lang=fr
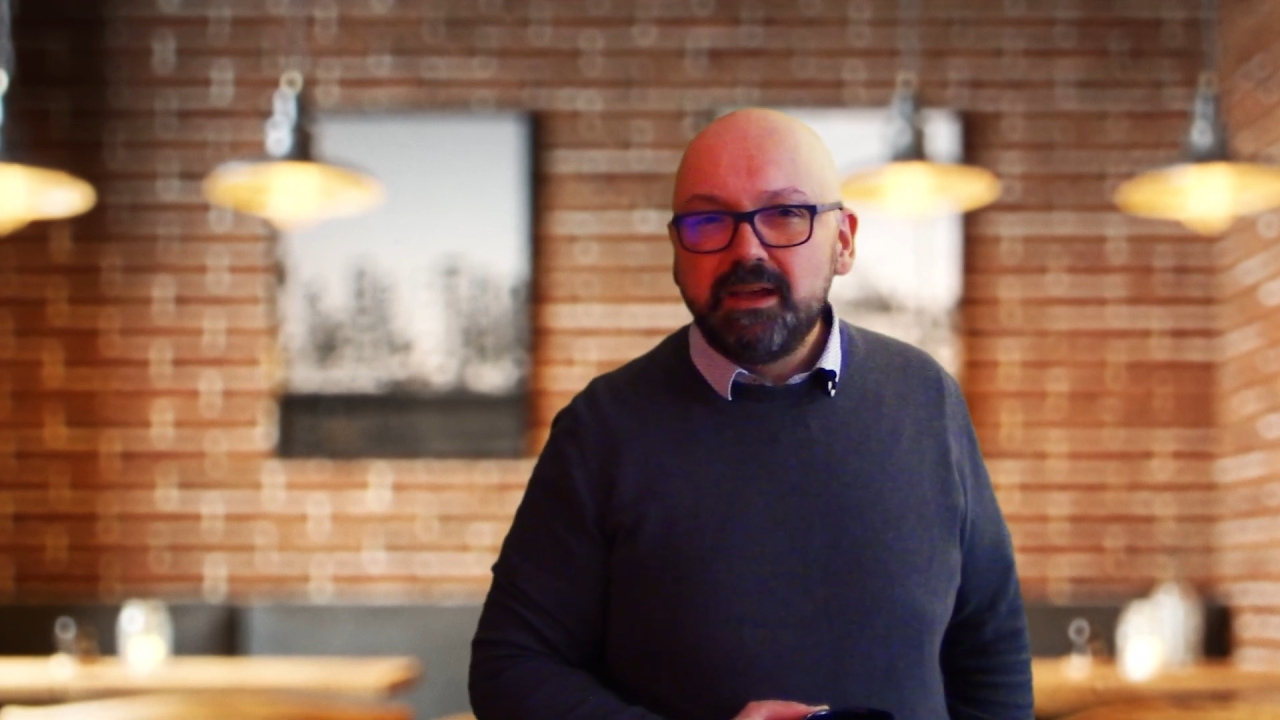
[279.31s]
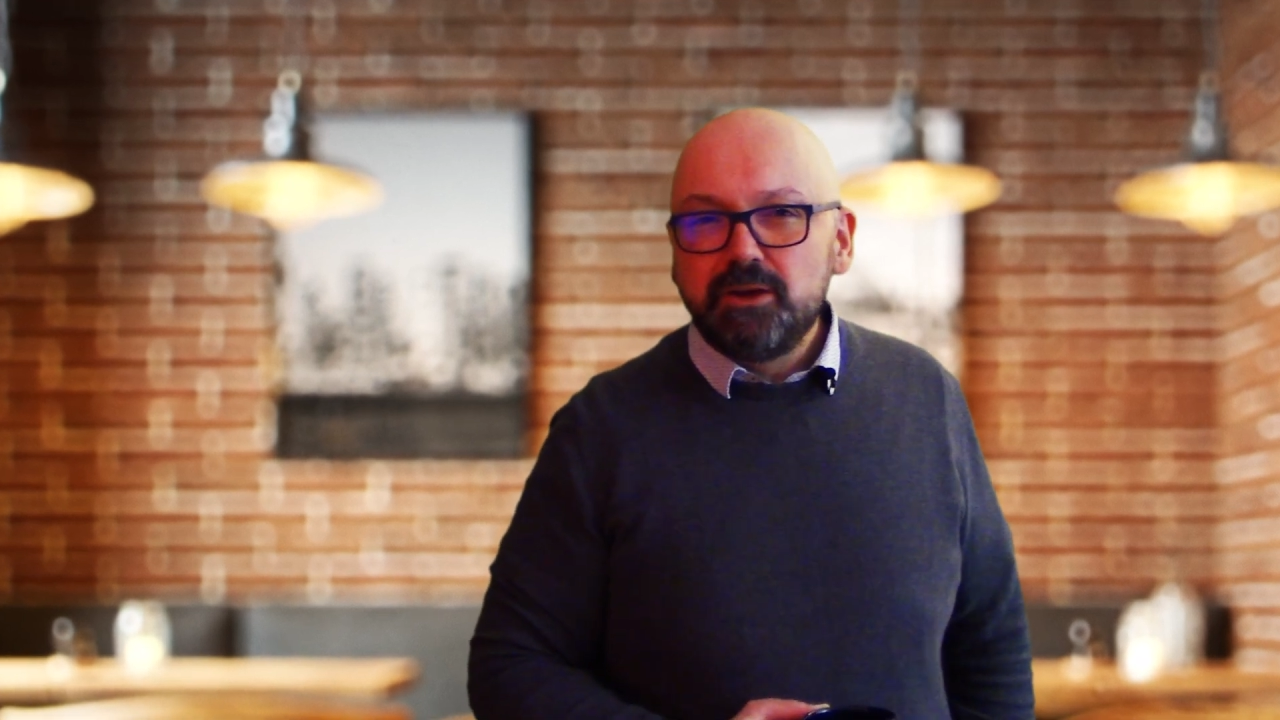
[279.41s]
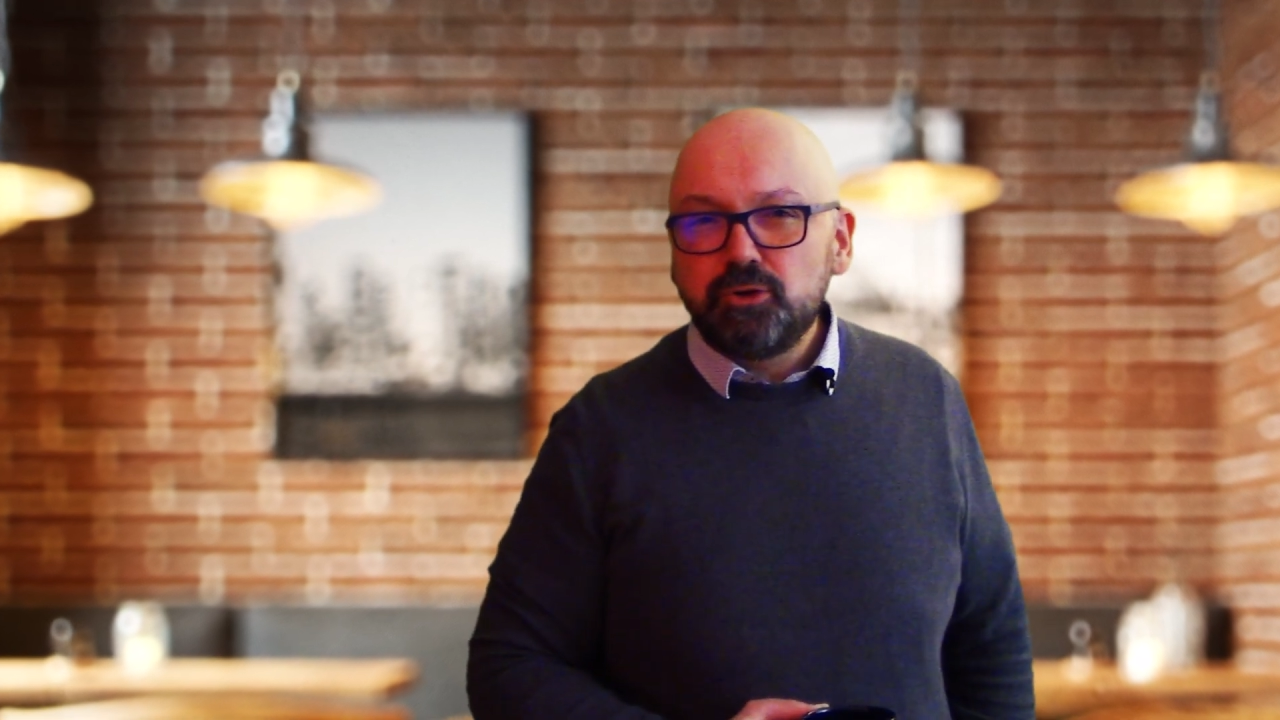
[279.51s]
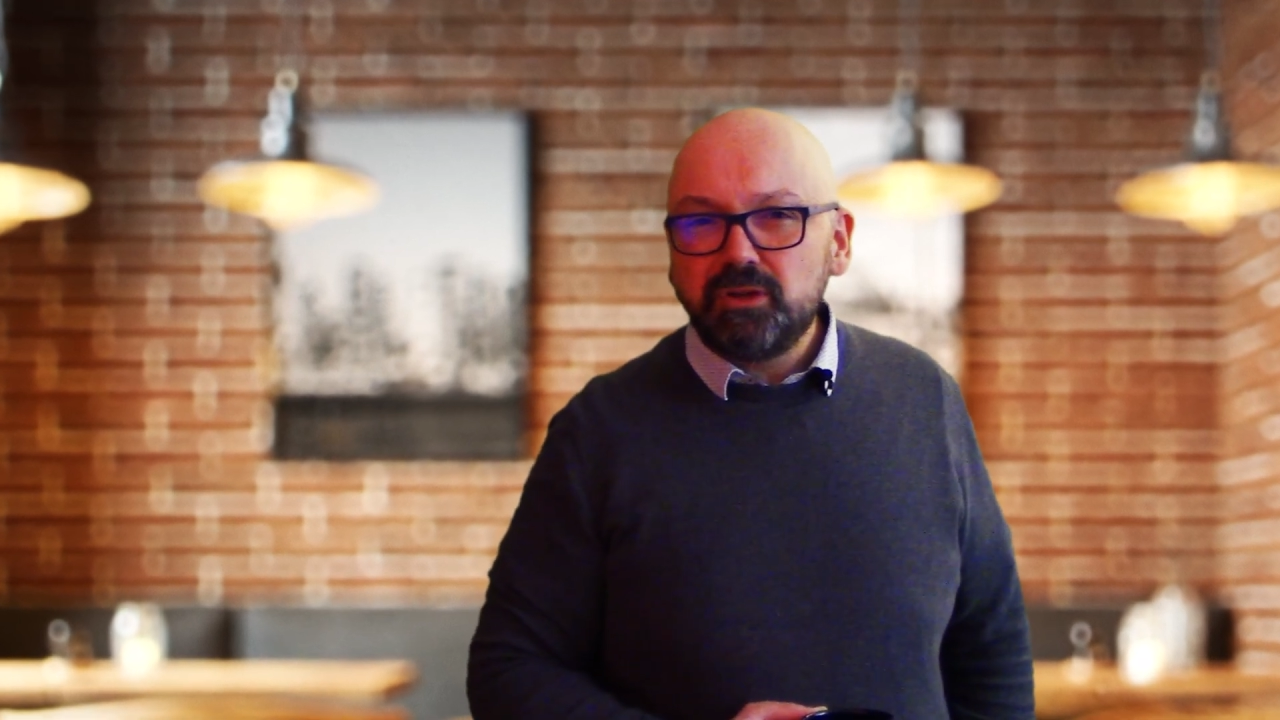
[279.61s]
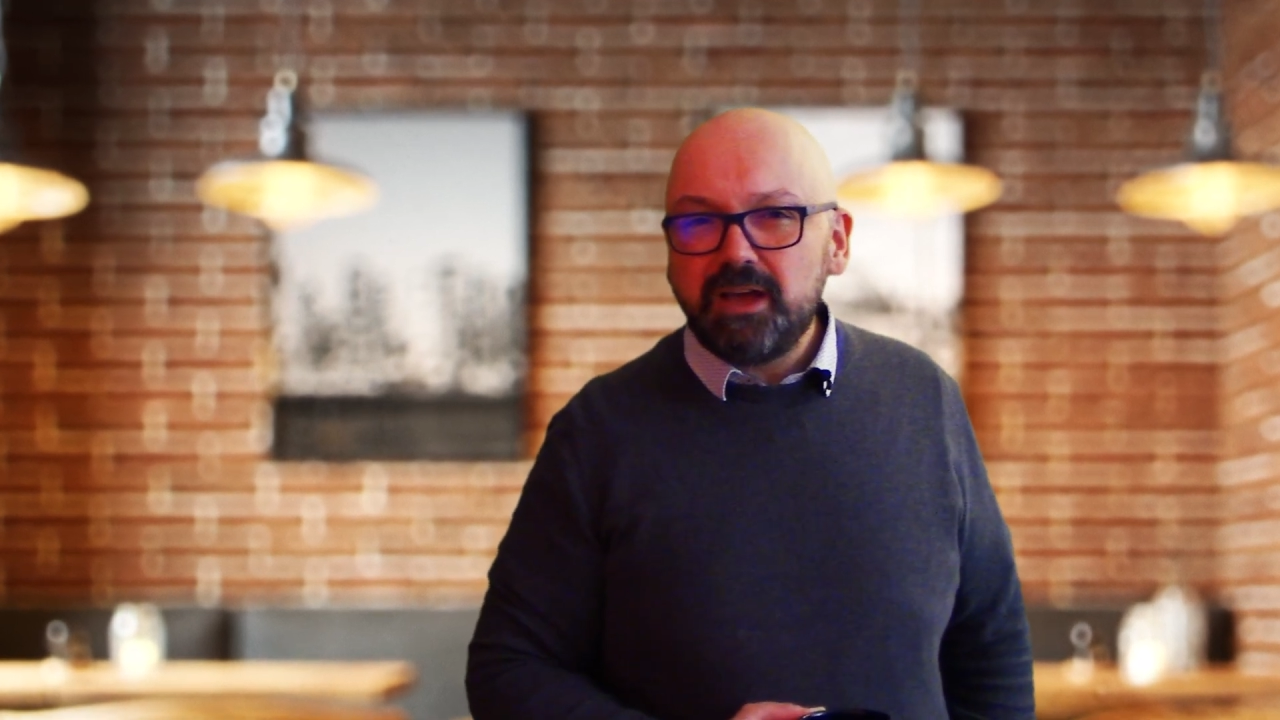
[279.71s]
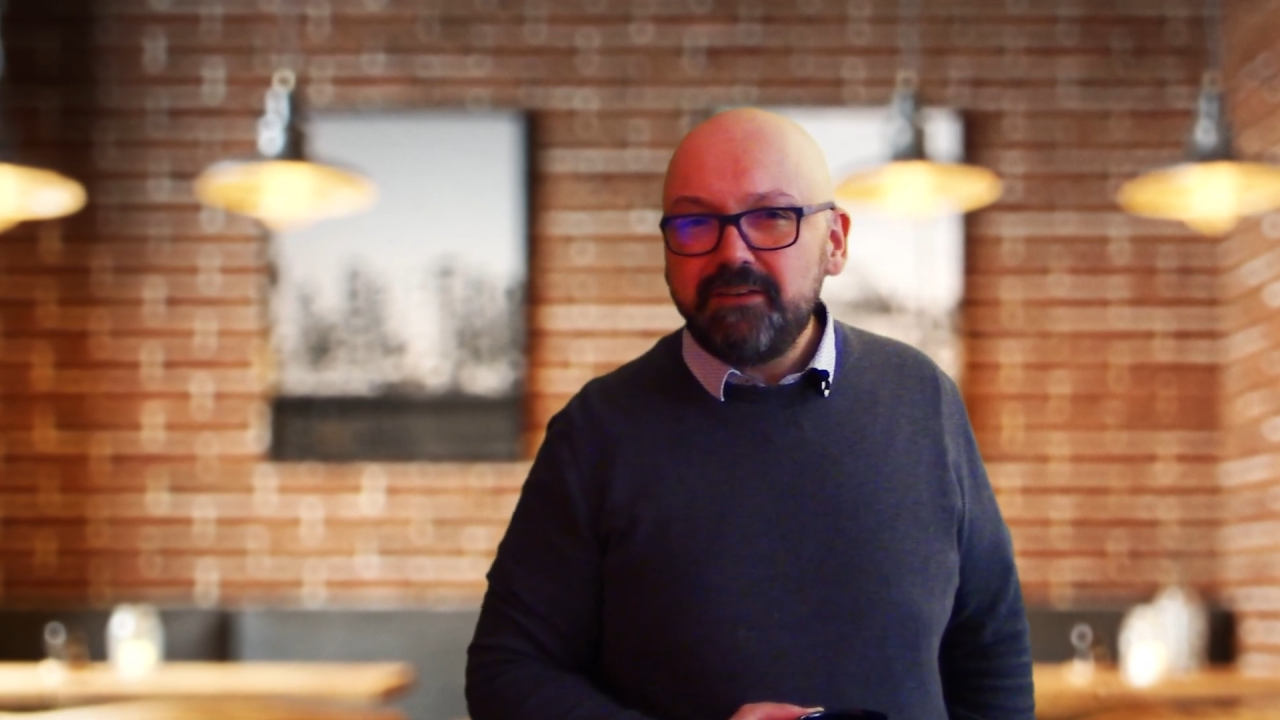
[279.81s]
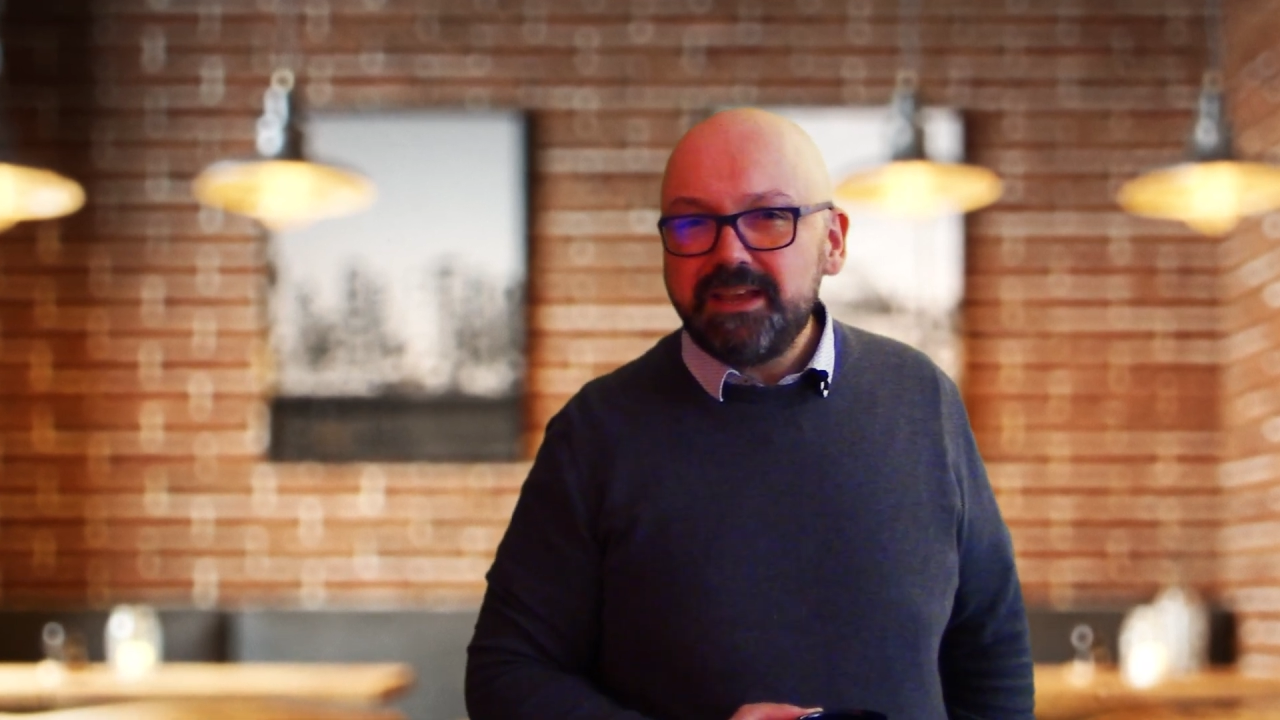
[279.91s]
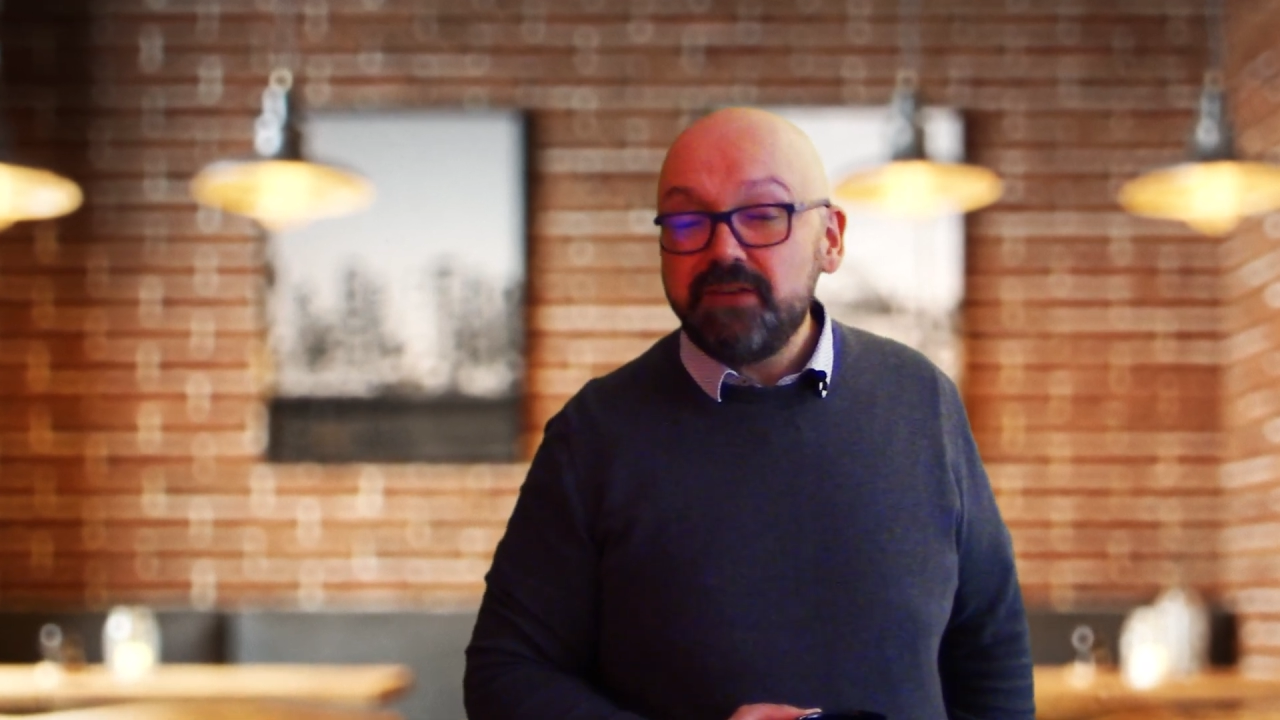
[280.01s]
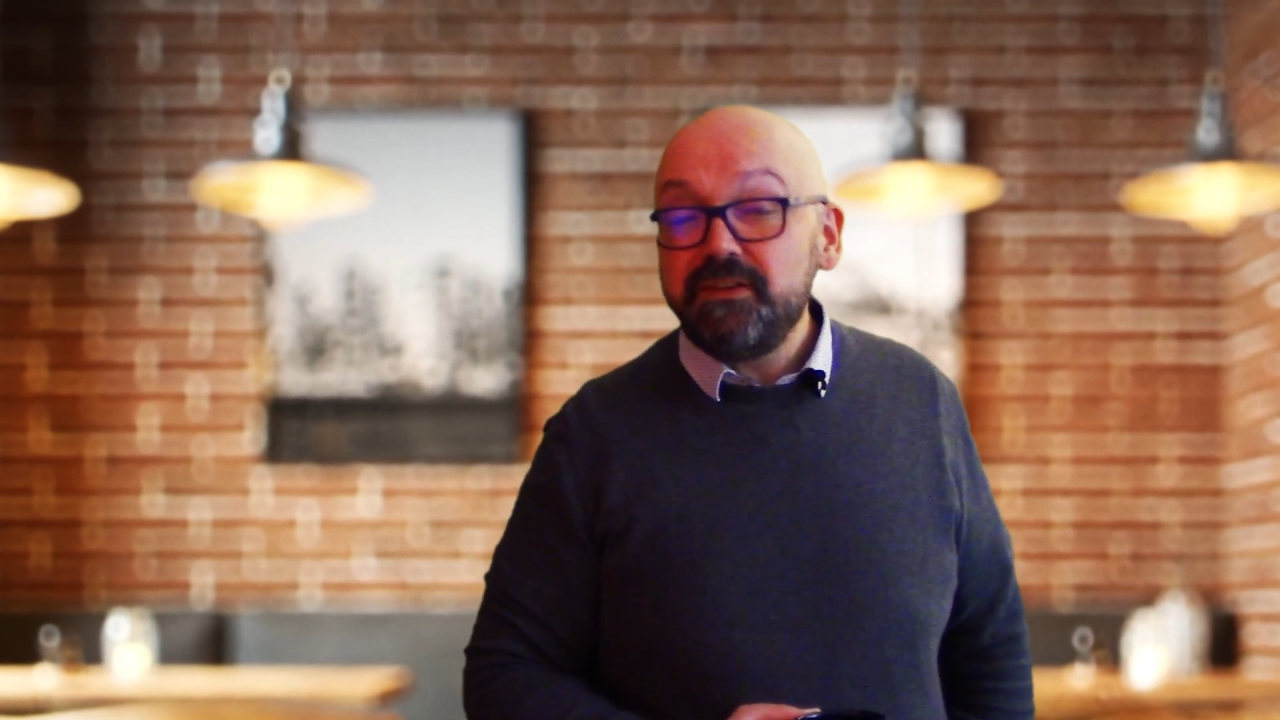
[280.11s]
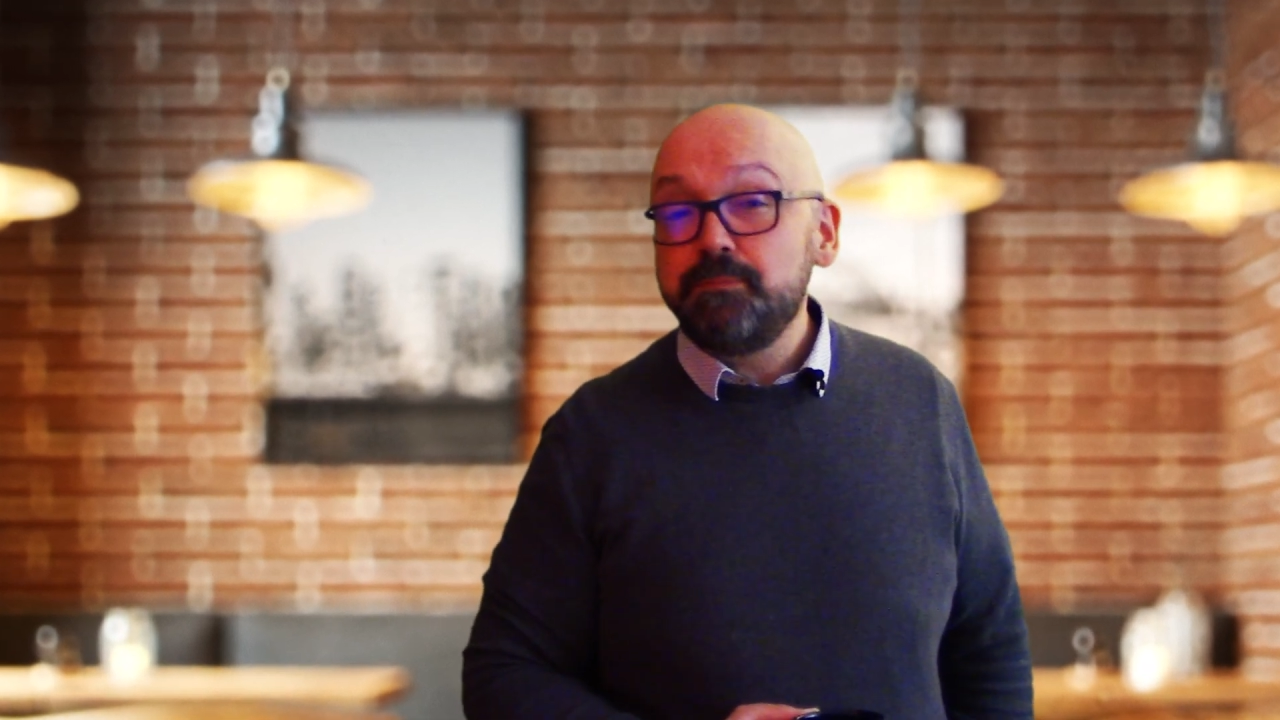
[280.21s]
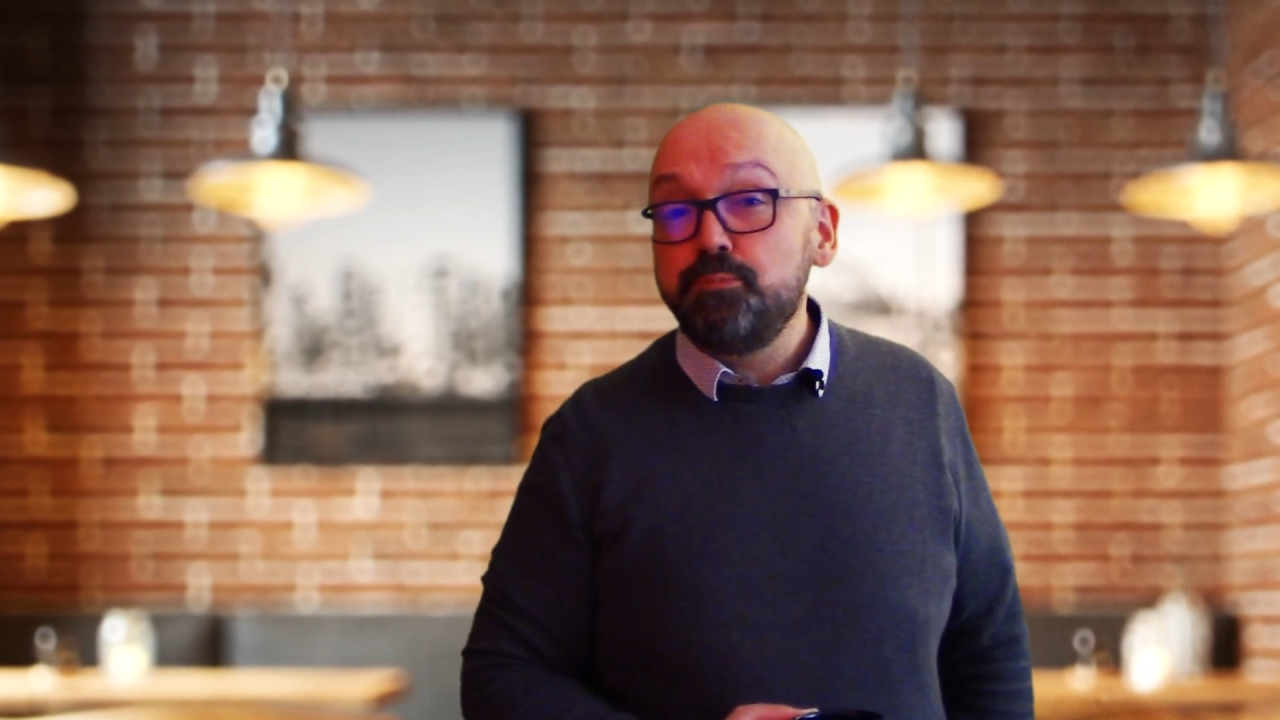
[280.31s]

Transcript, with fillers: je travaille avec